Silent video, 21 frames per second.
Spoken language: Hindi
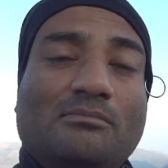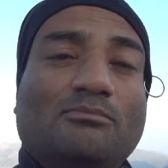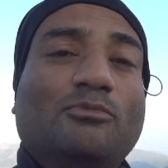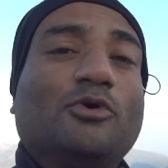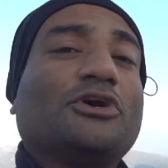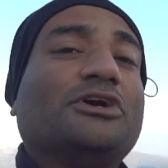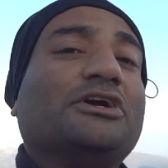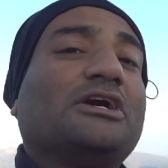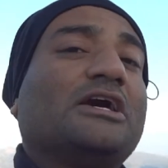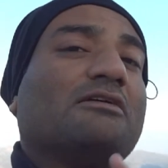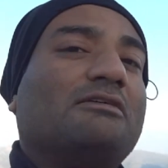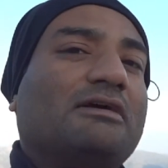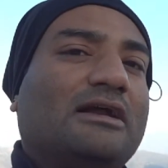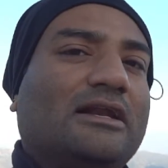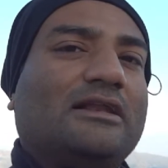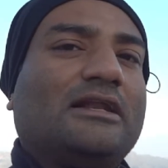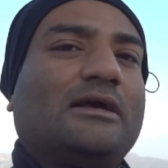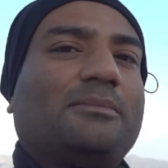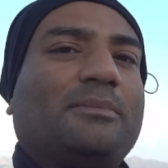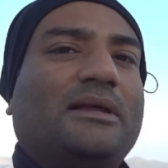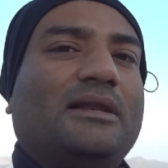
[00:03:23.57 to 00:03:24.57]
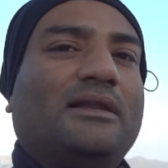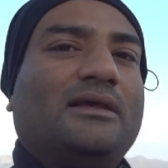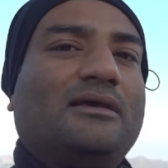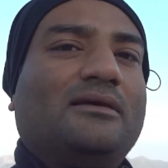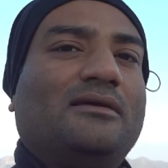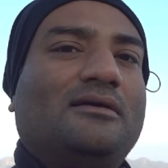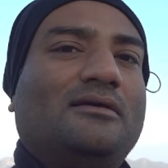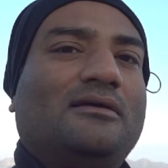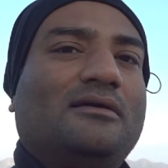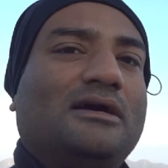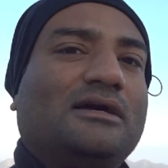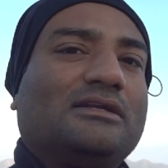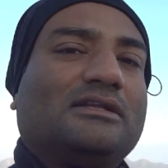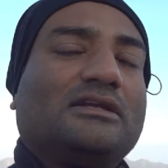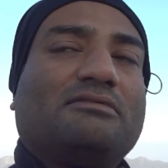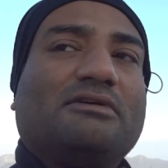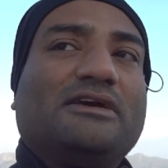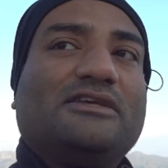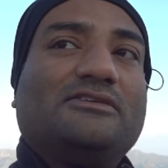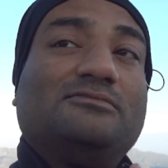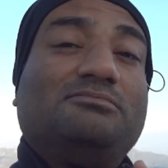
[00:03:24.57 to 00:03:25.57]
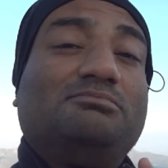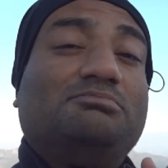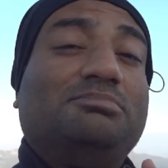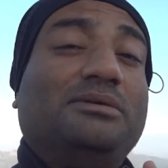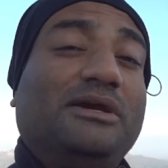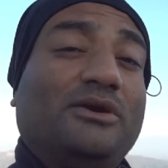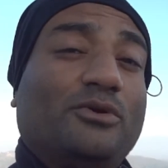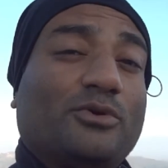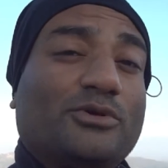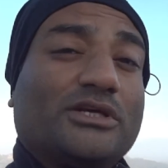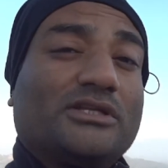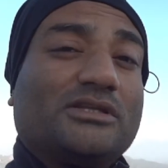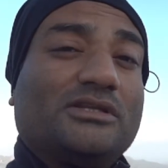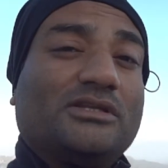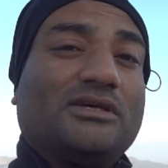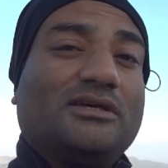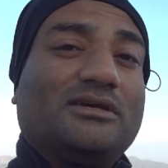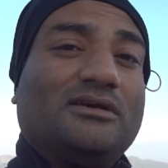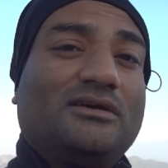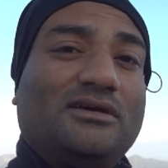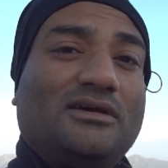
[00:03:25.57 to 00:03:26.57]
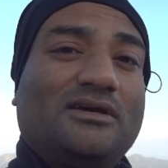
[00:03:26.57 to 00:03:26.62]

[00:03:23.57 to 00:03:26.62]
बुकिंग करवा लेना पहले अदरवाइज़ भीड़ हो जाती है